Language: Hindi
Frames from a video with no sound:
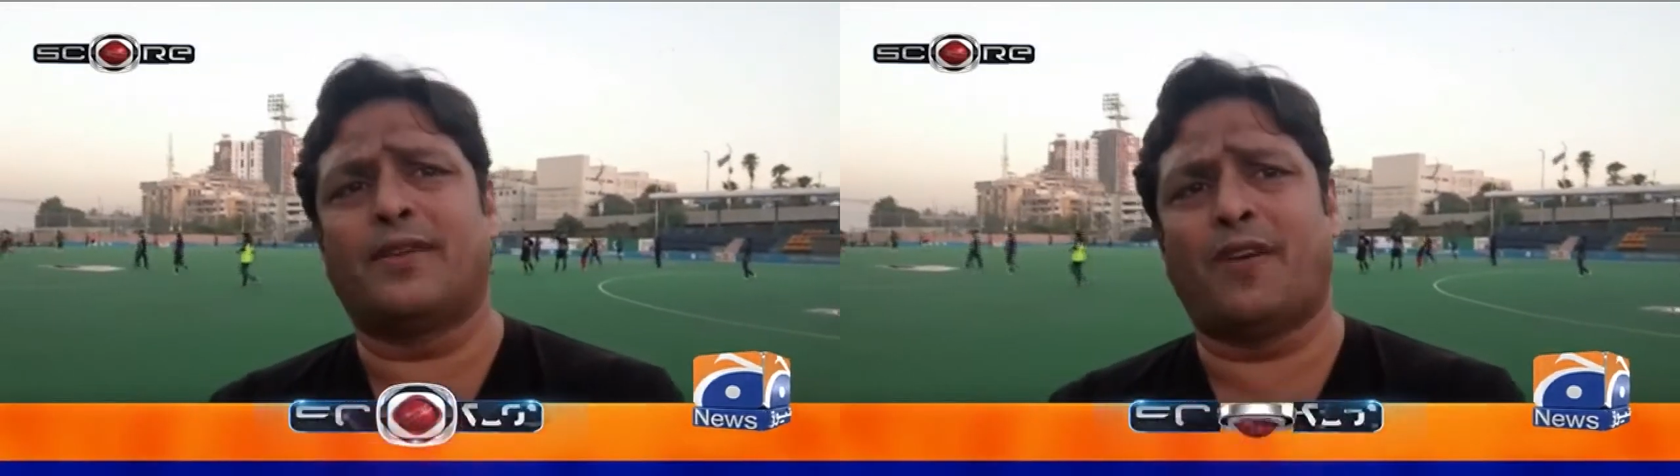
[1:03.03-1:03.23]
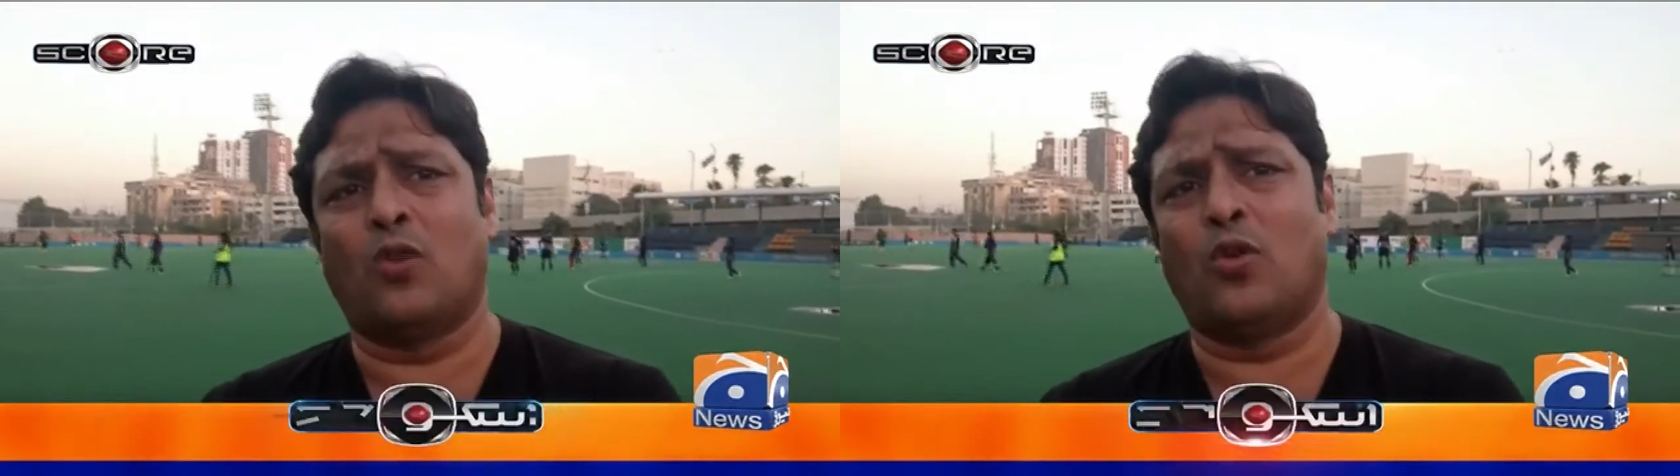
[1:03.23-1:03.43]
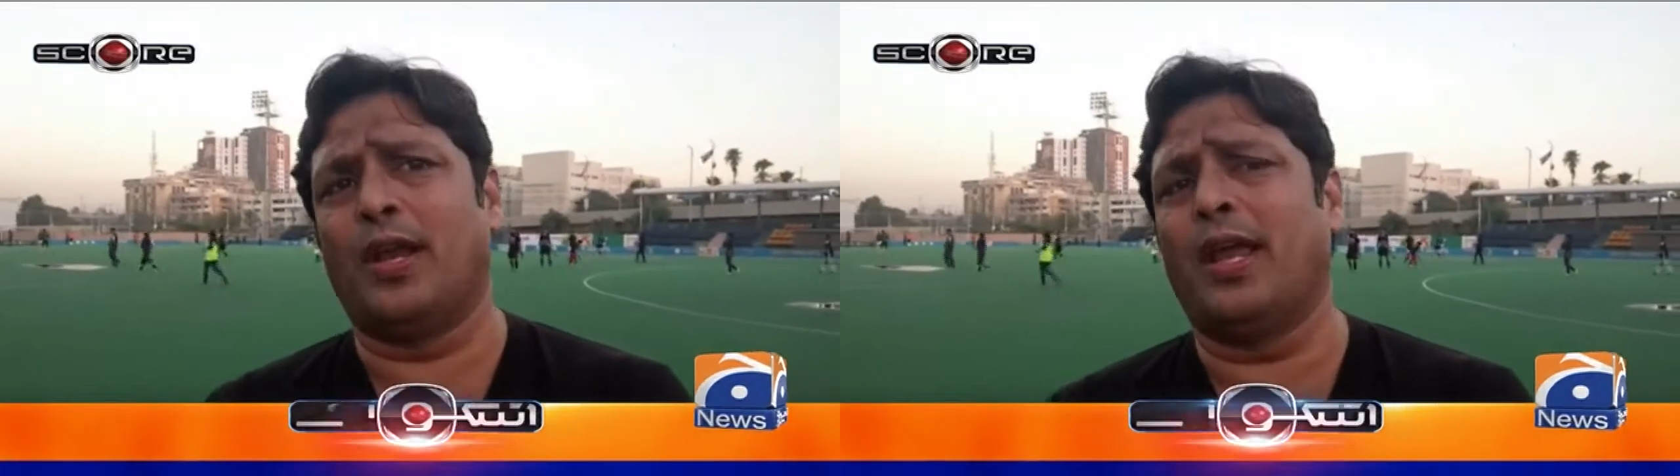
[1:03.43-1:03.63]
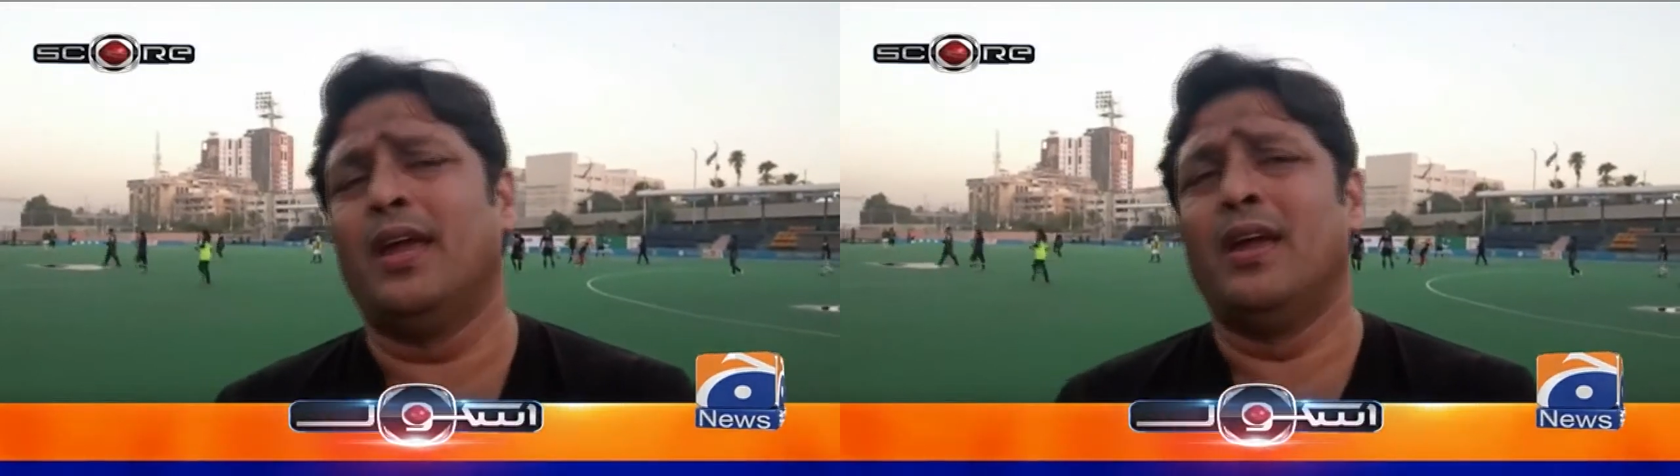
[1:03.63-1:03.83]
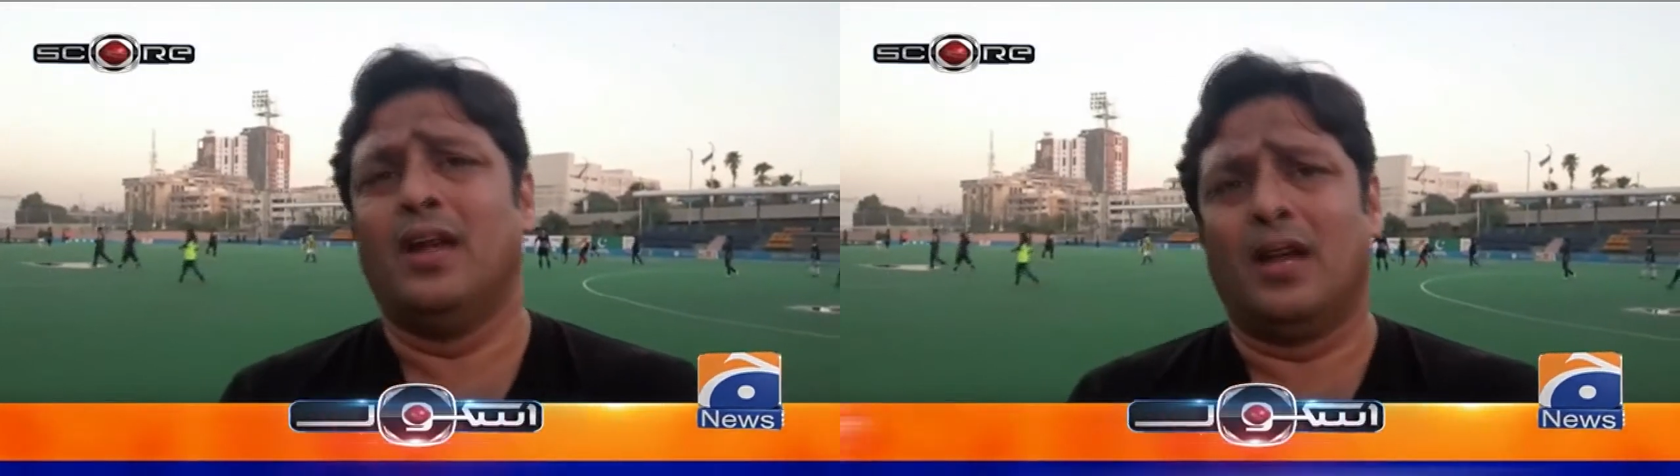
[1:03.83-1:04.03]
दफ़ा उन्होंने
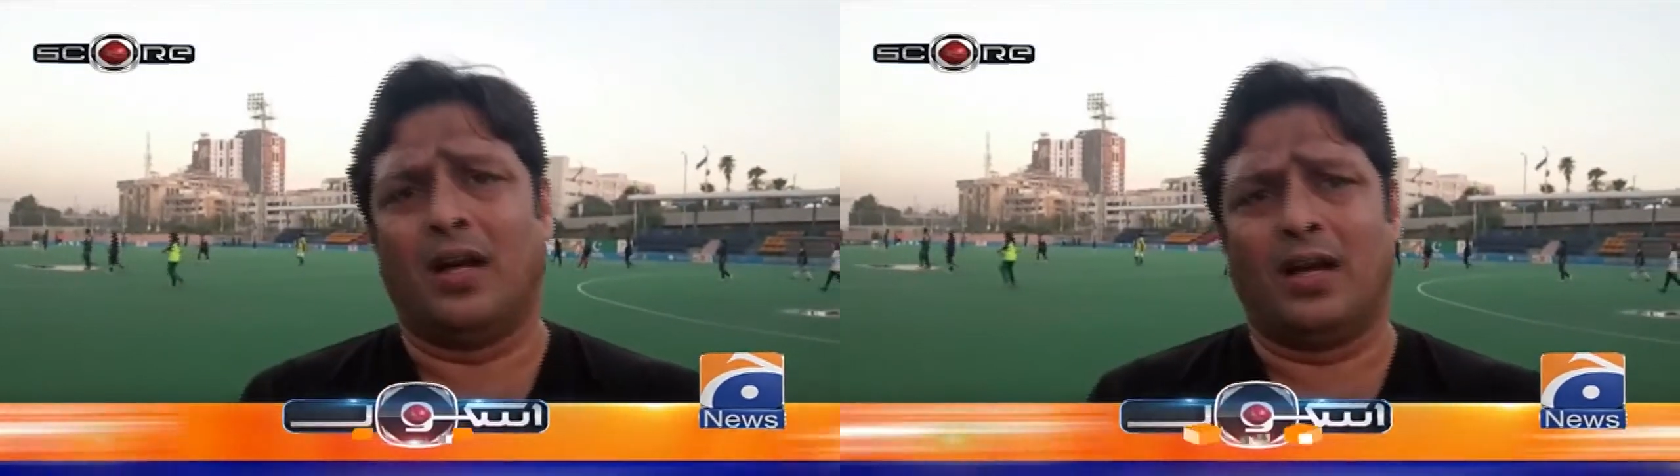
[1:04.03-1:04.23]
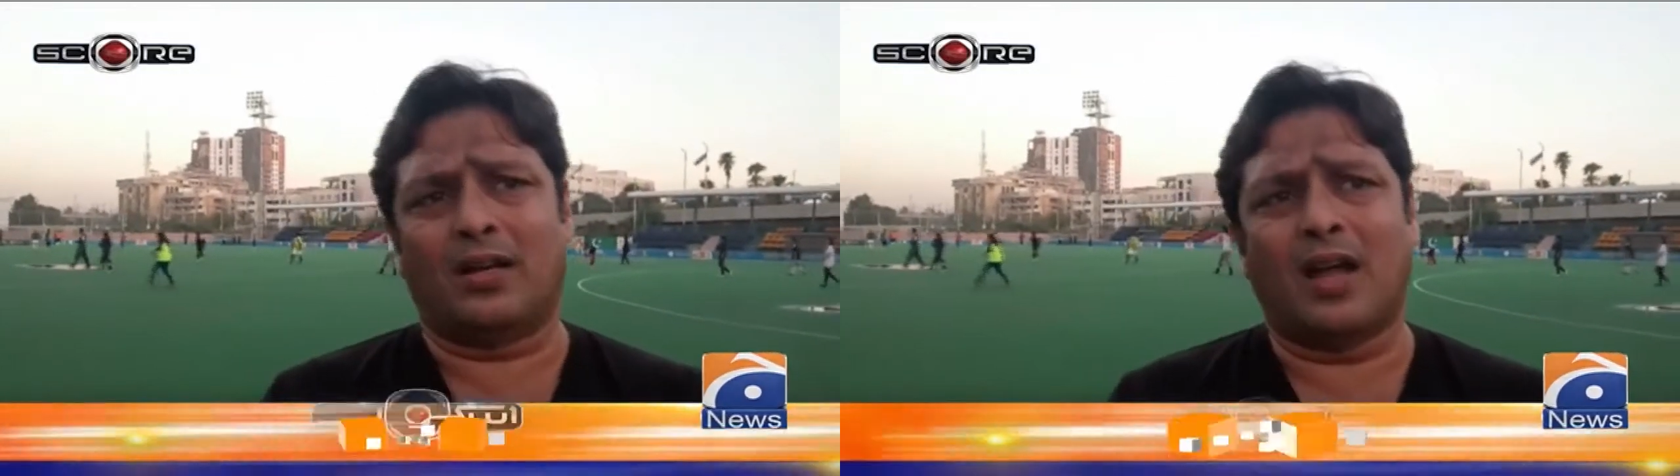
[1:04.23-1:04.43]
आ,